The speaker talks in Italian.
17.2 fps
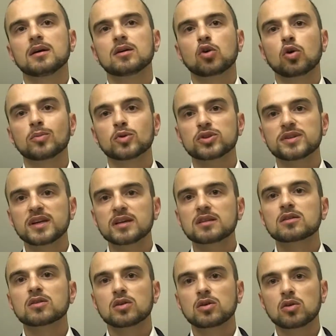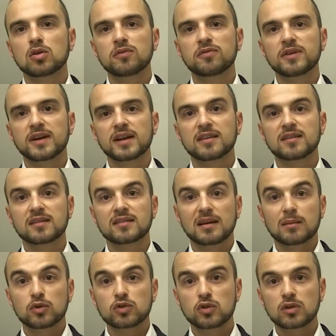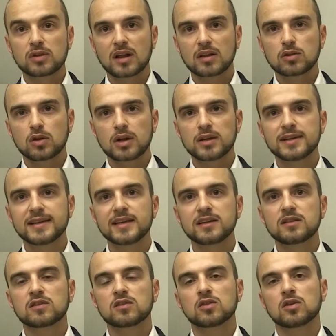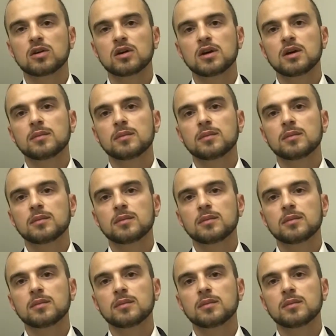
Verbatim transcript: come ho detto in conferenza siamo soltanto all'inizio.